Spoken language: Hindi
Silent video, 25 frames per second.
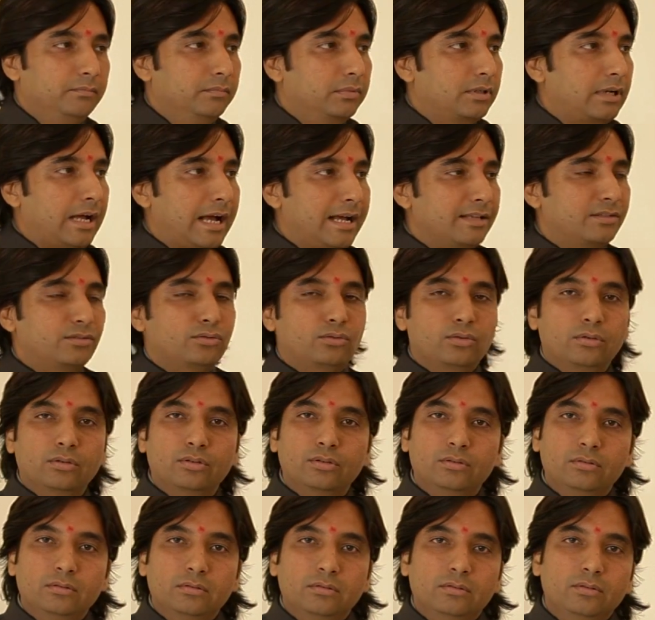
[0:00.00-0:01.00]
ख़ास तो
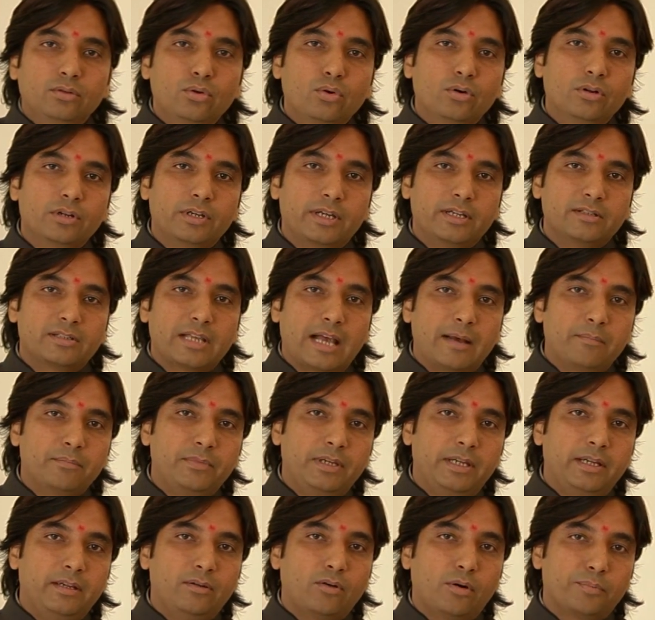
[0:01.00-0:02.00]
डोर के
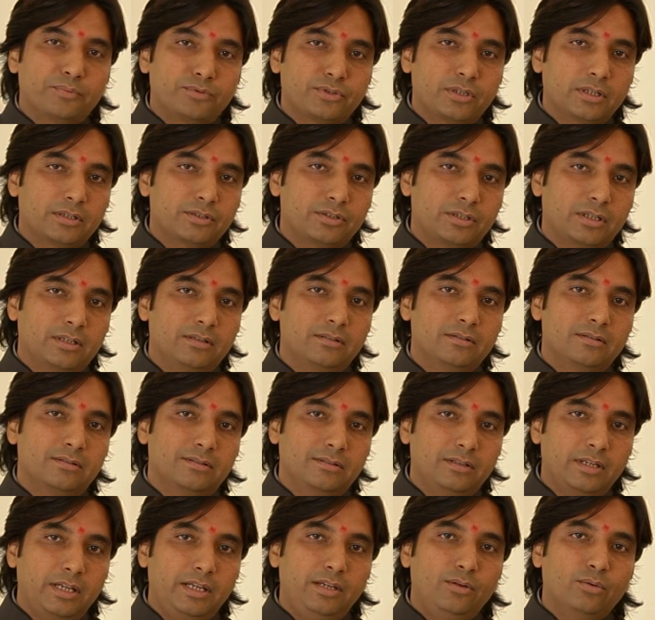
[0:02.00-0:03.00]
सामने ऑब्स्ट्रक्शंस
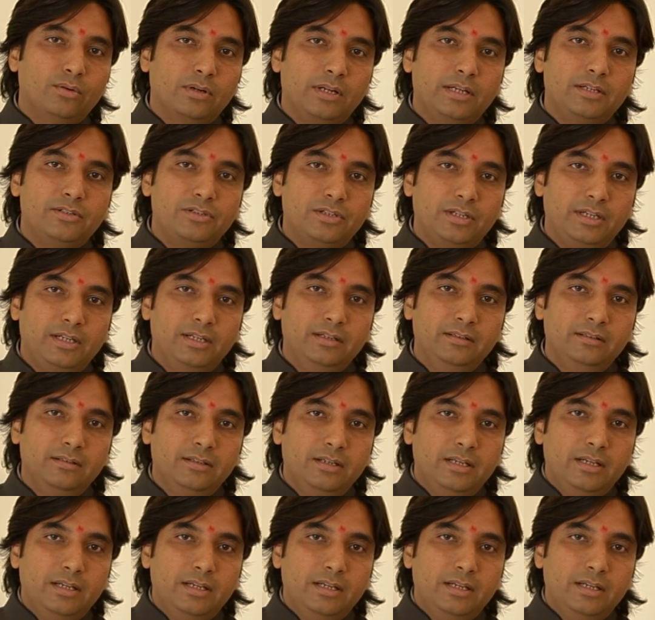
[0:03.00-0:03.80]
नहीं होने चाहिए